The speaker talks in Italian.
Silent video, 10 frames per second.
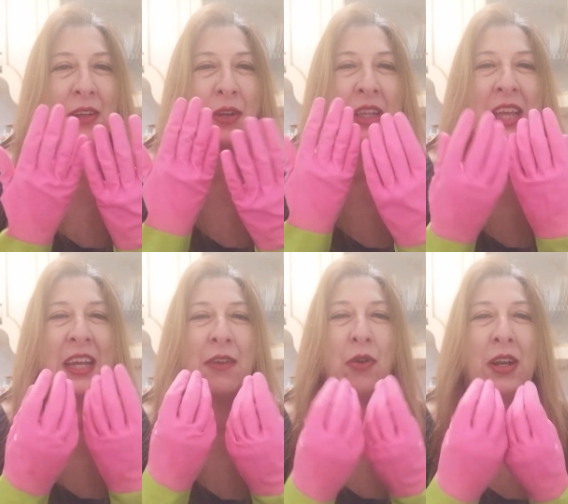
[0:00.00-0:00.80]
Allora, chi è
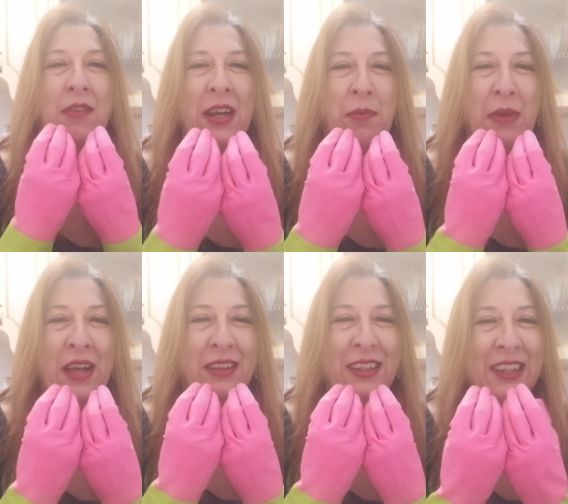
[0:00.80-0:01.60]
che vuole lavare i
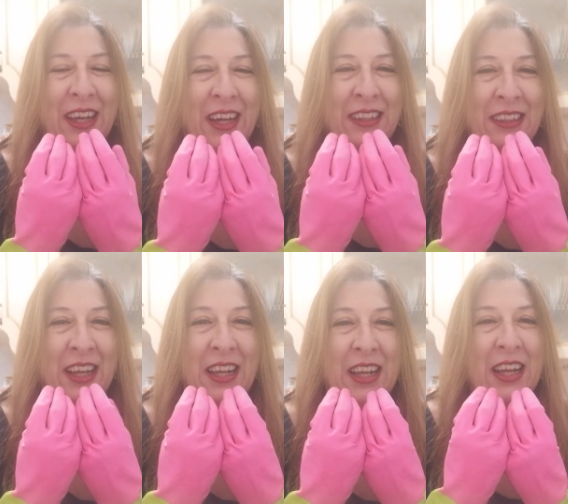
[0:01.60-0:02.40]
piatti in casa?